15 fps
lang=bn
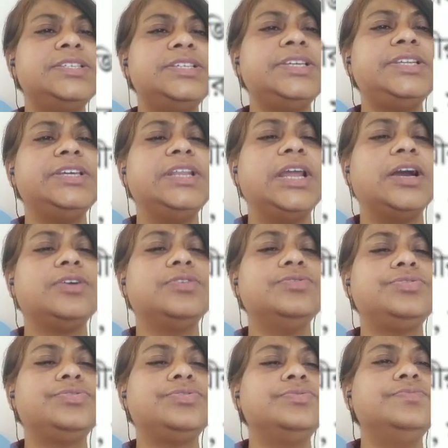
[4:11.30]
শিরিলা
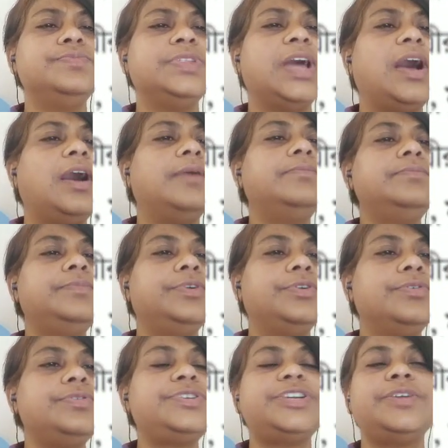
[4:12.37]
কুসুম দাম
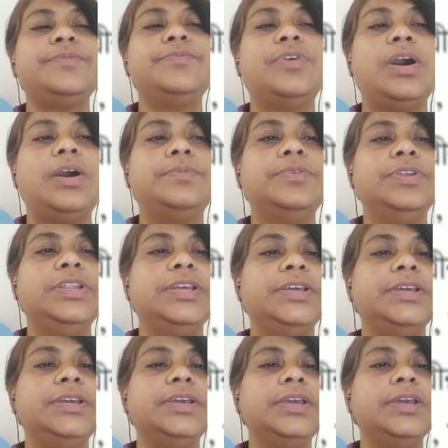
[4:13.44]
রোষে
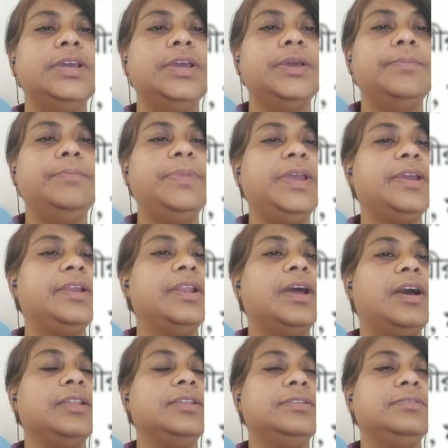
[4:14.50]
মহাবলী
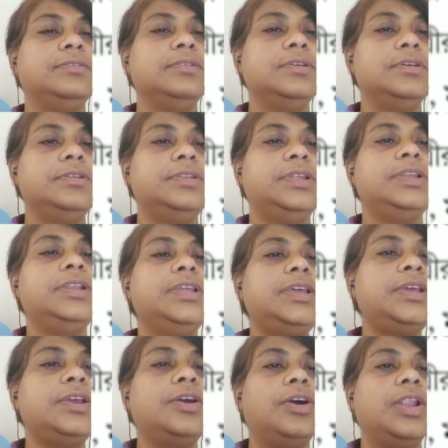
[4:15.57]
মেঘনাথ তিনি
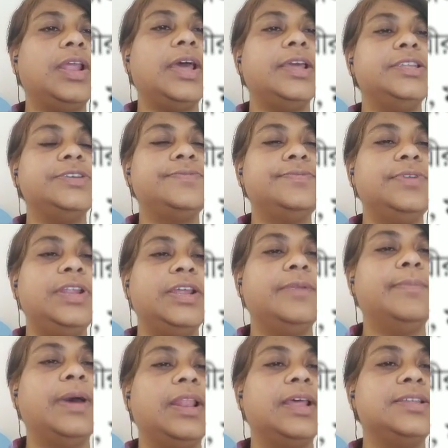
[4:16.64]
গলায় যে ফুলের
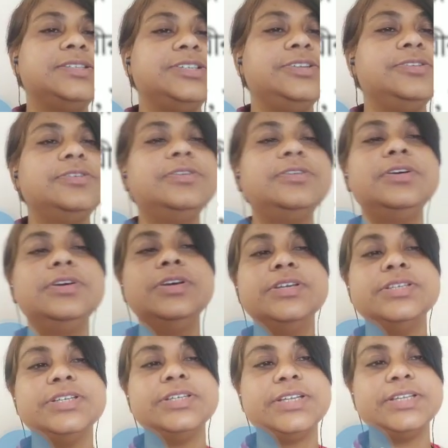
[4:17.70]
মালা ছিল
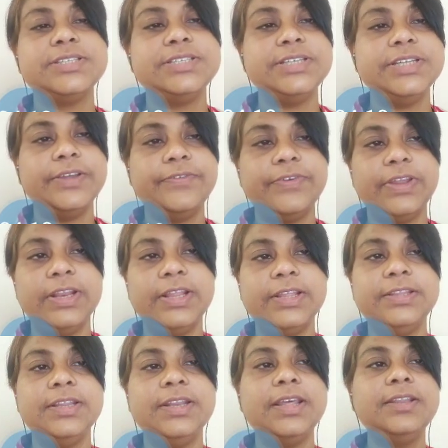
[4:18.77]
সেটা ছিঁড়ে ফেলে
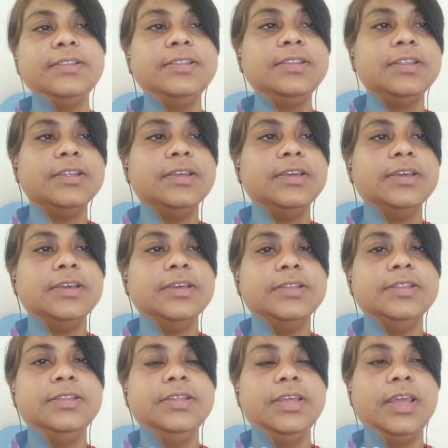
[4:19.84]
দিলেন
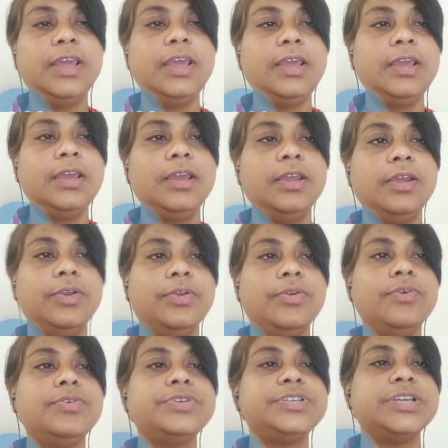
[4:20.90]
দিয়ে
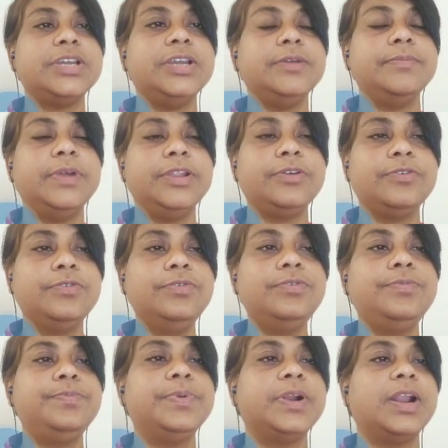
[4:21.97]
রোষে মানে
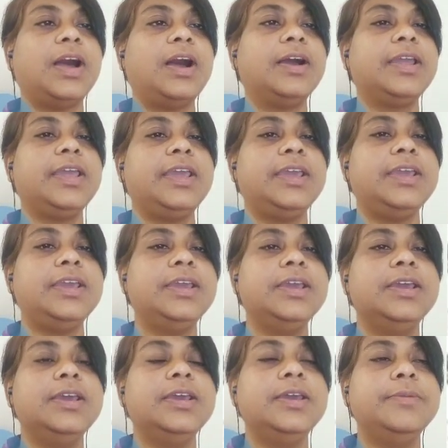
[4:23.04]
খুব রাগে
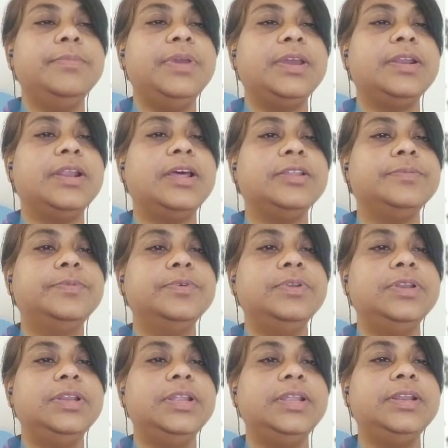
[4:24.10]
মেঘনাথ
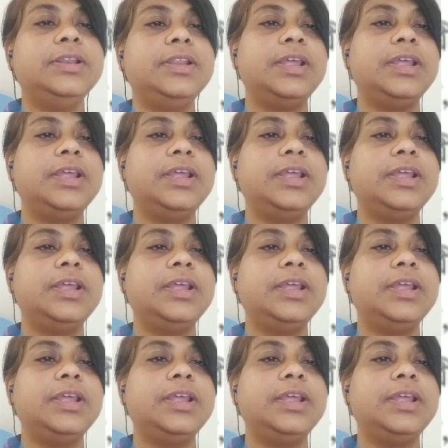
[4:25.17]
বললেন